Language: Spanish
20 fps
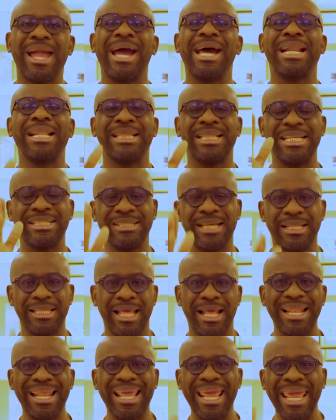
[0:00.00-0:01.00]

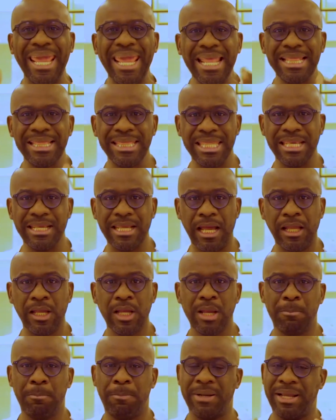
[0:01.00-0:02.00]
artesanal étnica
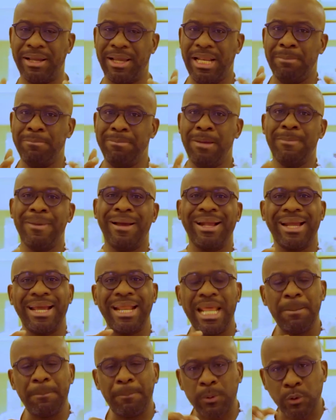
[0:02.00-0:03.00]
para que el INVIMA
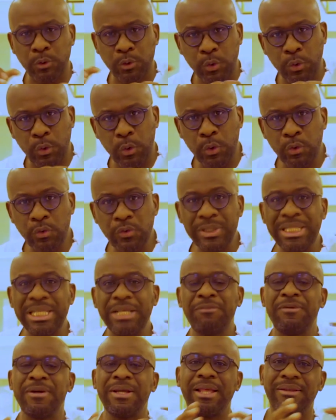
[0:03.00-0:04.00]
cree protocolos
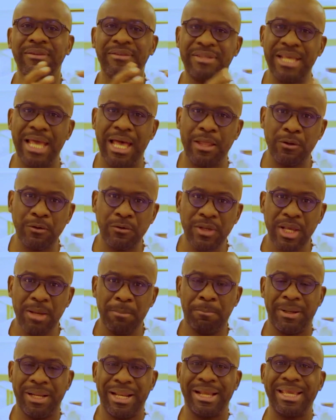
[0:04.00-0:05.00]
diferenciados
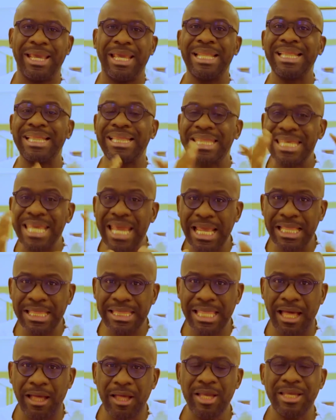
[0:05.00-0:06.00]
para que
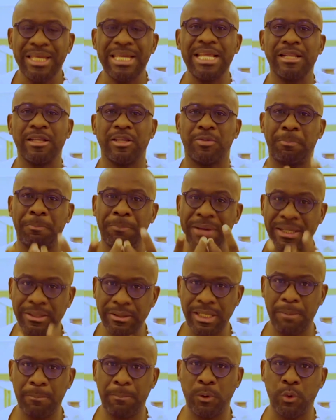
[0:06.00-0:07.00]
entienda y
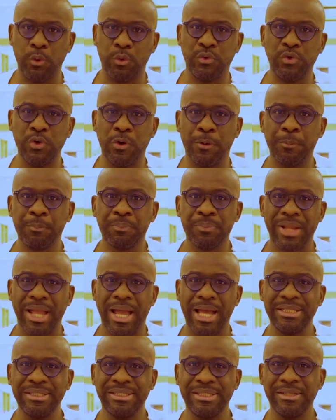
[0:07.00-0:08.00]
respete la producción
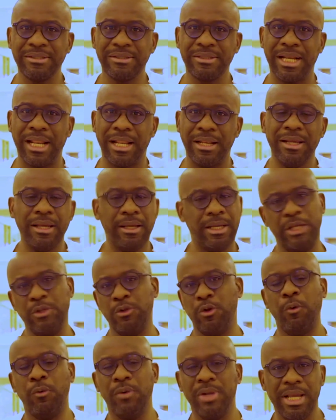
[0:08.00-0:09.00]
ancestral y
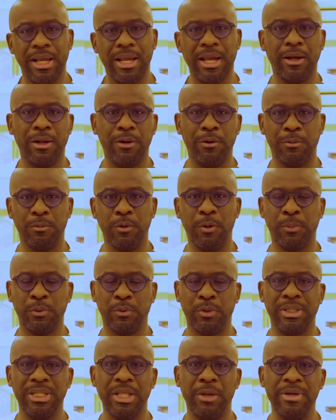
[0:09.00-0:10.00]
no obliga a que los
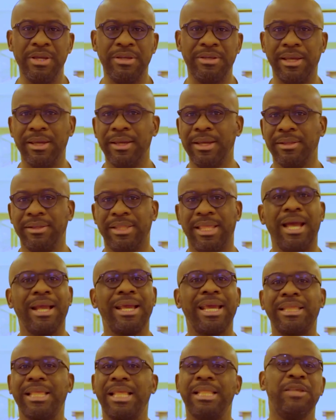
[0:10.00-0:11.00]
productores de biche tengan
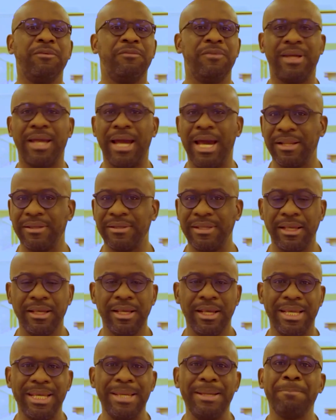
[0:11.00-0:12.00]
que tecnificarse
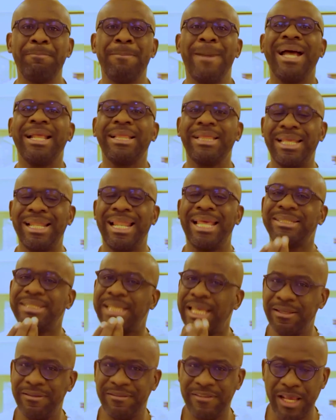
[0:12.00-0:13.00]
y mate la
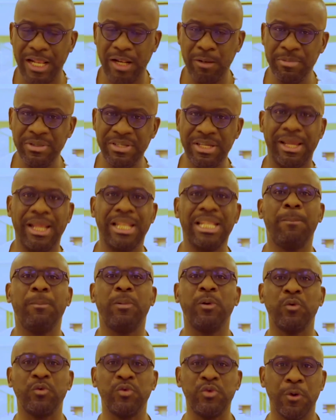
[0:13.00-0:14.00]
esencia del biche, que es la
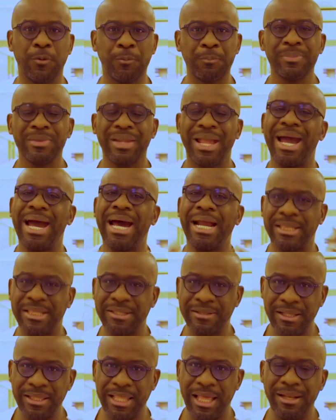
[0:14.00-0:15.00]
producción
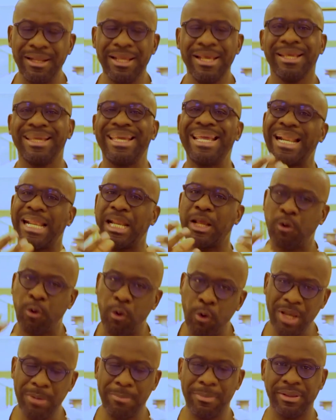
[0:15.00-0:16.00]
artesanal que
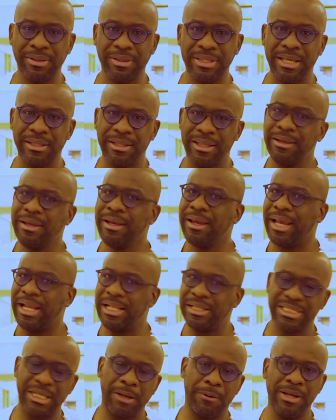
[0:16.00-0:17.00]
recoge y mantiene
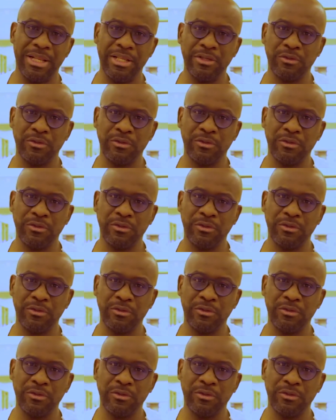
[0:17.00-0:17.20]
el saber